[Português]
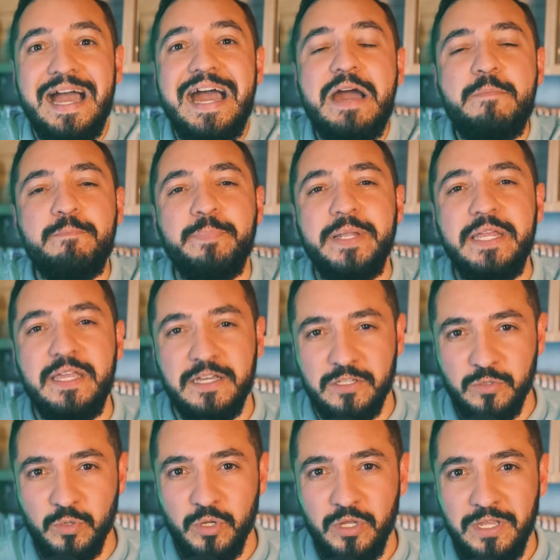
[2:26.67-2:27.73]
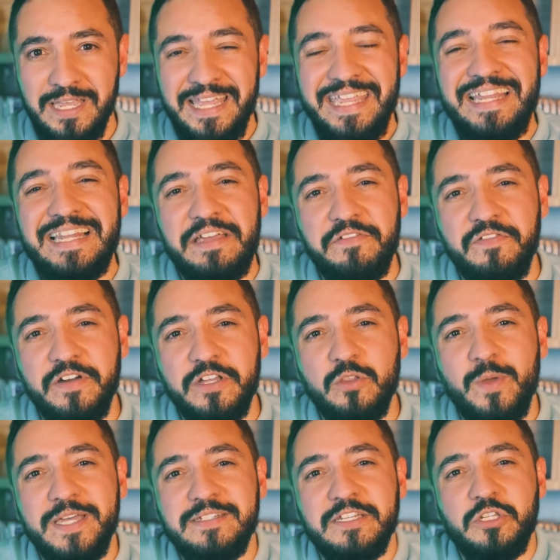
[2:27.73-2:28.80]
ampliando e levando
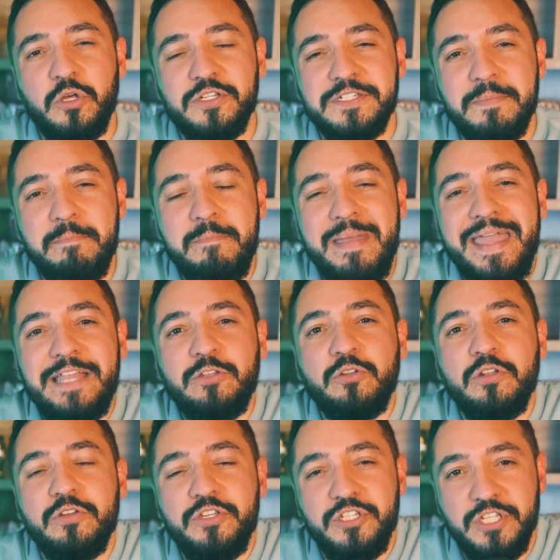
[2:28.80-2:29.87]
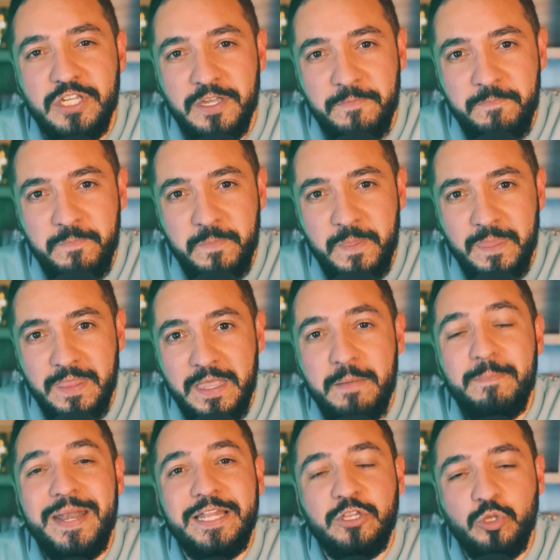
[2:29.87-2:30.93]
essa nossa metodologia
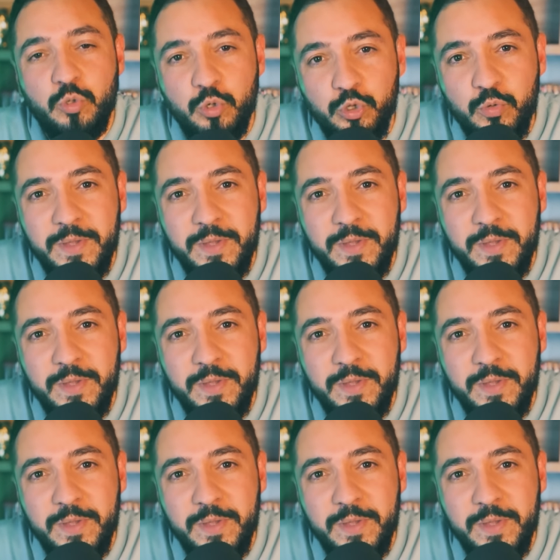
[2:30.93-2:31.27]
para todo o